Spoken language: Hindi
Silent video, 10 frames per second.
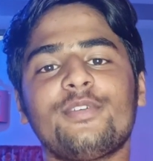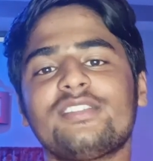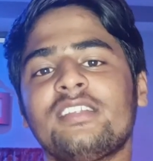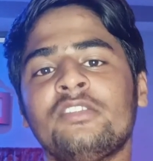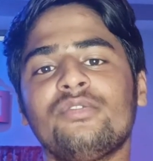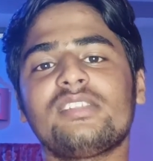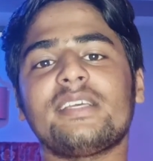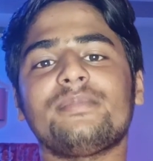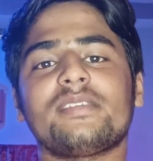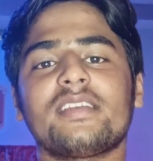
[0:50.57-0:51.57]
फॉर संजू
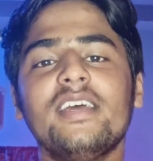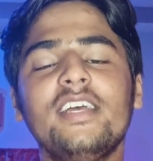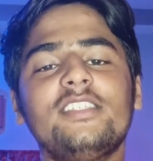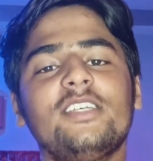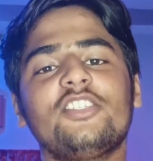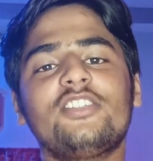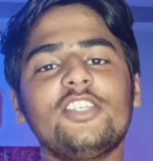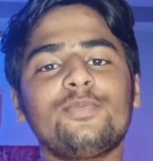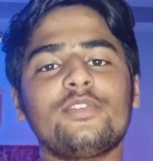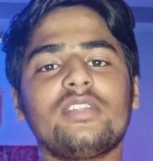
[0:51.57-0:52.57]
सैमसन
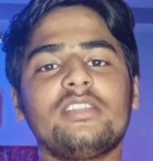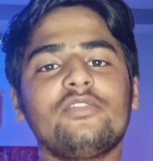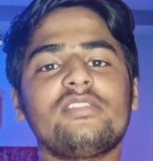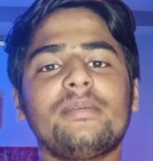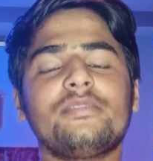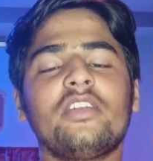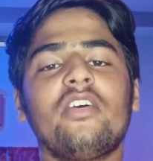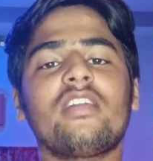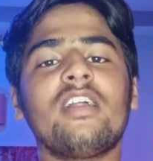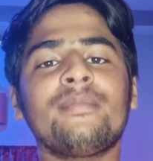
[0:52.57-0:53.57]
जस्टिस फॉर संजू सैमसन
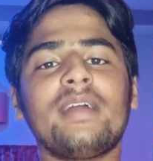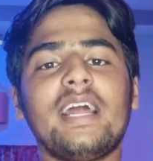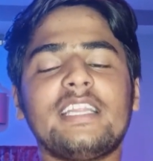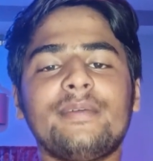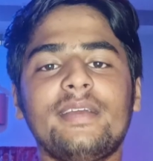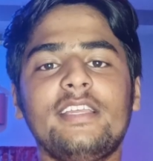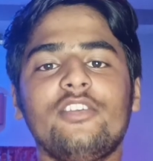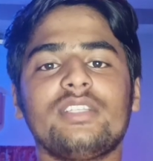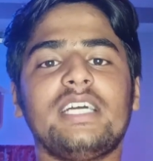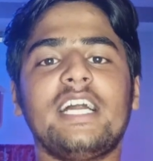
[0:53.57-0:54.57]
और रन बनाते भाई ये
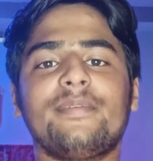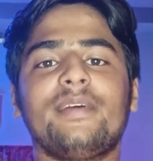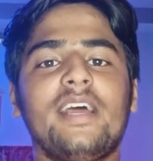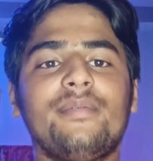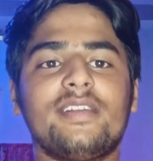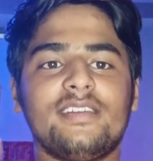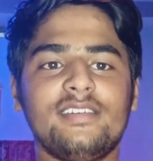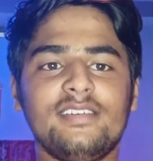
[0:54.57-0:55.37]
लोग झाट बराबर